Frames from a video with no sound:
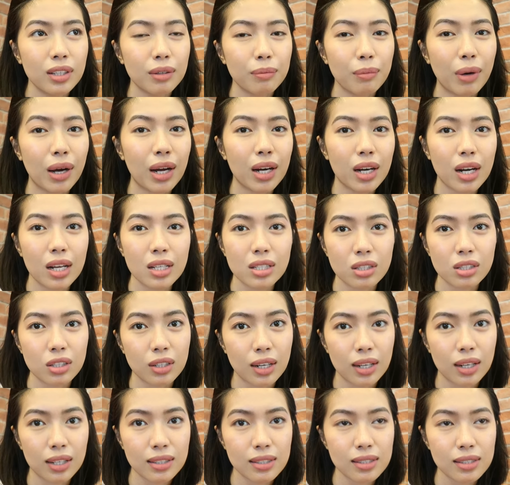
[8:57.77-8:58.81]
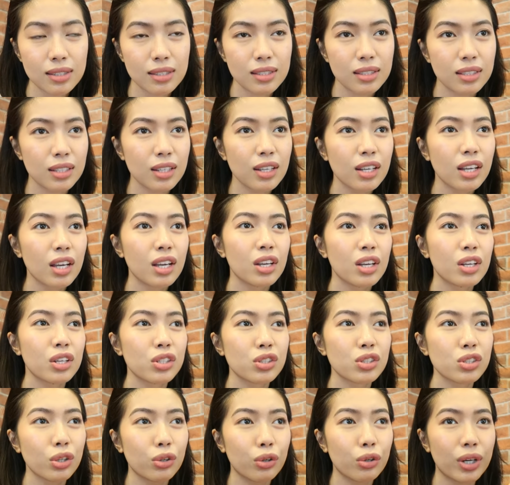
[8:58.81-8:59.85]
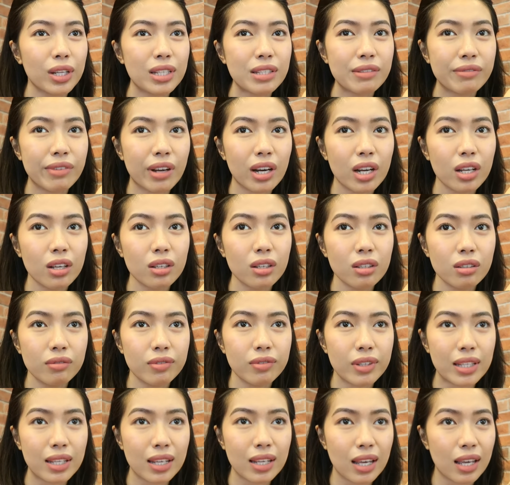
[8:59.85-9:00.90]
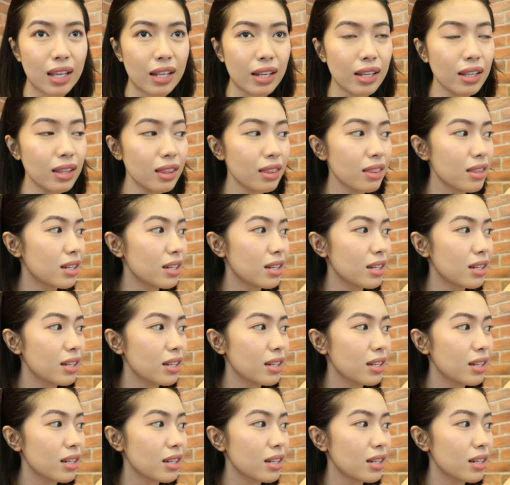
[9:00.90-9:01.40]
mga restaurants. So, it's very convenient.